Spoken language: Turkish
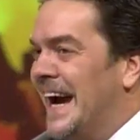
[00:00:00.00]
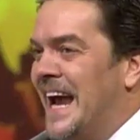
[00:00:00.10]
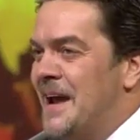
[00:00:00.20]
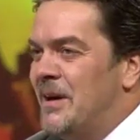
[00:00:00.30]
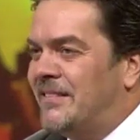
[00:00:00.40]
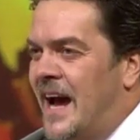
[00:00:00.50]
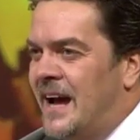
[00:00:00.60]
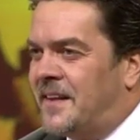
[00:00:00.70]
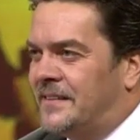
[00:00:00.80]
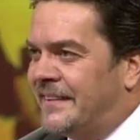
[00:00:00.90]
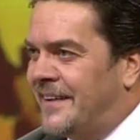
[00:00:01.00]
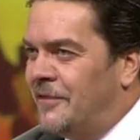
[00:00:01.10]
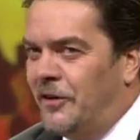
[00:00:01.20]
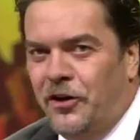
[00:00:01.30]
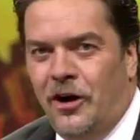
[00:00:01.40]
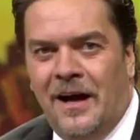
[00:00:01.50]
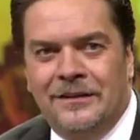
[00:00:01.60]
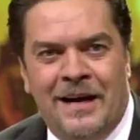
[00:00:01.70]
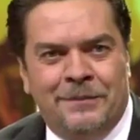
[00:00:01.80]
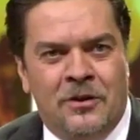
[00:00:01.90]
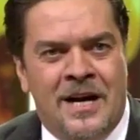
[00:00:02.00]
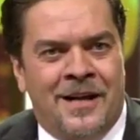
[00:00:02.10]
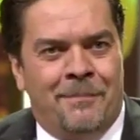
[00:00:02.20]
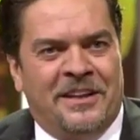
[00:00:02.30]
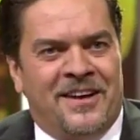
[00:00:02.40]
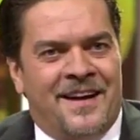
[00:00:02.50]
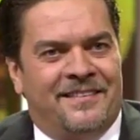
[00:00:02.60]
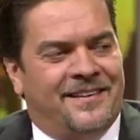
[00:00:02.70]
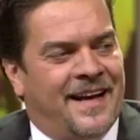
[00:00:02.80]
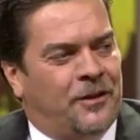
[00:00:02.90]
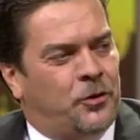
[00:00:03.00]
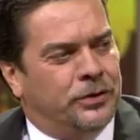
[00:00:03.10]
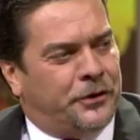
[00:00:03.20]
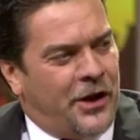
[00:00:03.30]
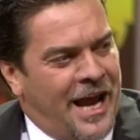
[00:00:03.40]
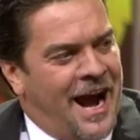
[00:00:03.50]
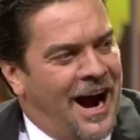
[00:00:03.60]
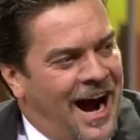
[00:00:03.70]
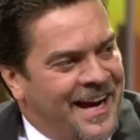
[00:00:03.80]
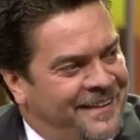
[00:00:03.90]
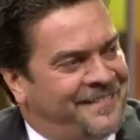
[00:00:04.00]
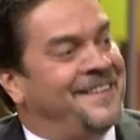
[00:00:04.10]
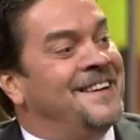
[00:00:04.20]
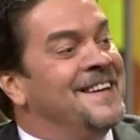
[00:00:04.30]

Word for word: Elimizde enteresan videolar var. Bunlardan bir tanesi de Türkiye'ye ait.